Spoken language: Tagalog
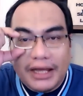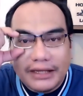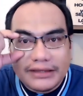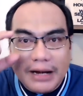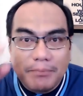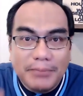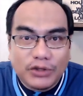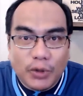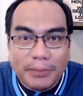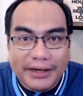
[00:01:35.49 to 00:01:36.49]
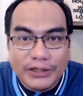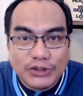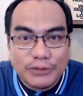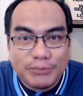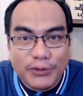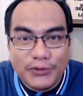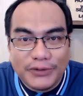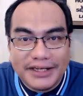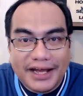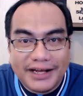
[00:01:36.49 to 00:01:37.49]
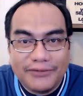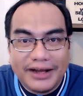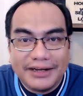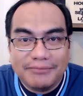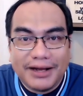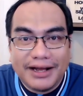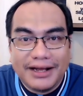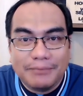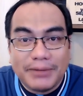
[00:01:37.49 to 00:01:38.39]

Entrapment operation po yung ginagawa ng mga